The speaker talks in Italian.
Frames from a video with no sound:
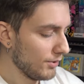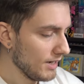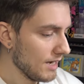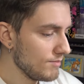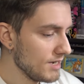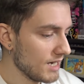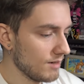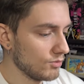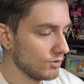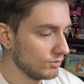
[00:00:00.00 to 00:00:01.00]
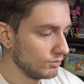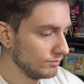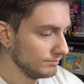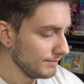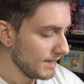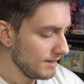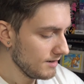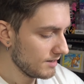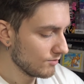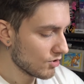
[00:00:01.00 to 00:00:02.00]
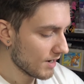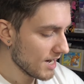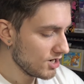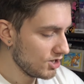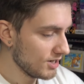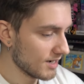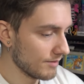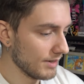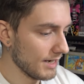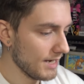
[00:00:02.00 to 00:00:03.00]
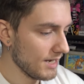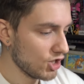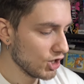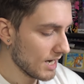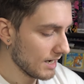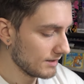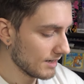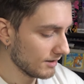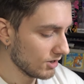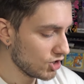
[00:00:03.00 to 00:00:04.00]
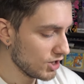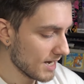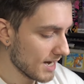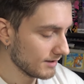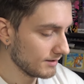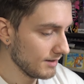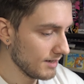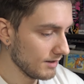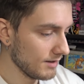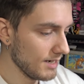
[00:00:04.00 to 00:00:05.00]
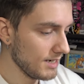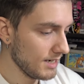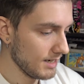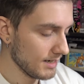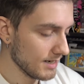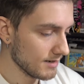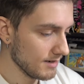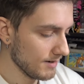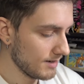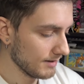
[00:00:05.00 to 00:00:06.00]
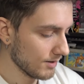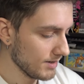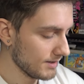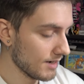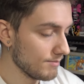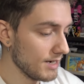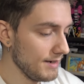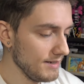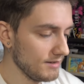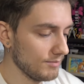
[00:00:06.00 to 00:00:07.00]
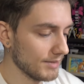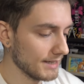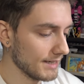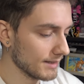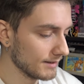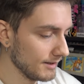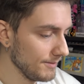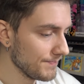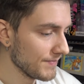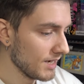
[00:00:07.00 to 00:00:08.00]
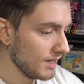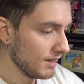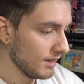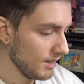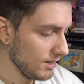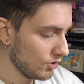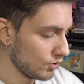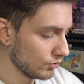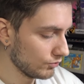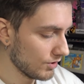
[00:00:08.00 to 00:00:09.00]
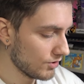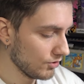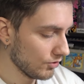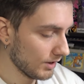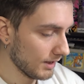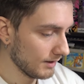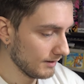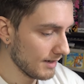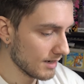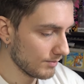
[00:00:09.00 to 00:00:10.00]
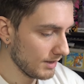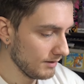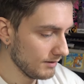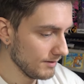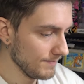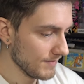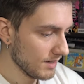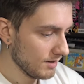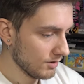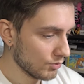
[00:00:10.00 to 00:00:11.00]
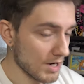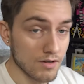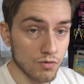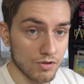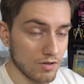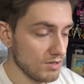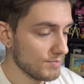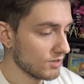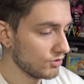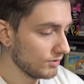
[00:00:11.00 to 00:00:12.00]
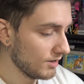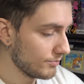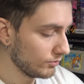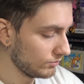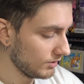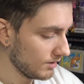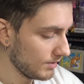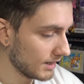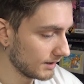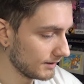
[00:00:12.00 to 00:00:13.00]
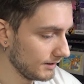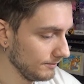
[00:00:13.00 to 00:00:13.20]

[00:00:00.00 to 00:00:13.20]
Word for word: Poi abbiamo un bellissimo Reshiram e Charizard GX in inglese. Anche questa è una bellissima carta. In condizioni near mint. Non ha nessun segno di pressione né puntini bianchi.